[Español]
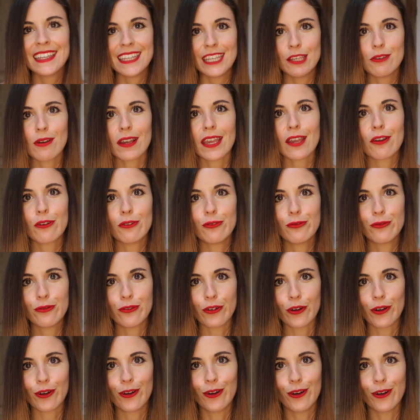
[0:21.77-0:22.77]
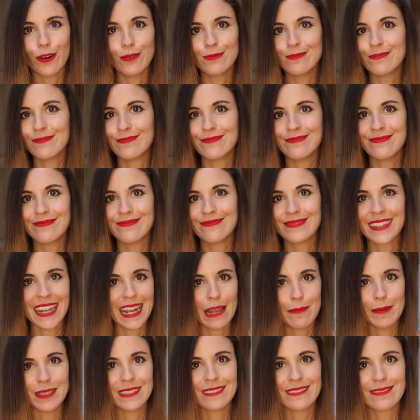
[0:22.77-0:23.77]
Y yo aquí con un foco. Mm,
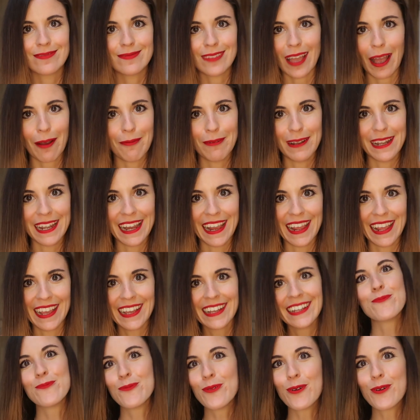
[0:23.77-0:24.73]
lamentable.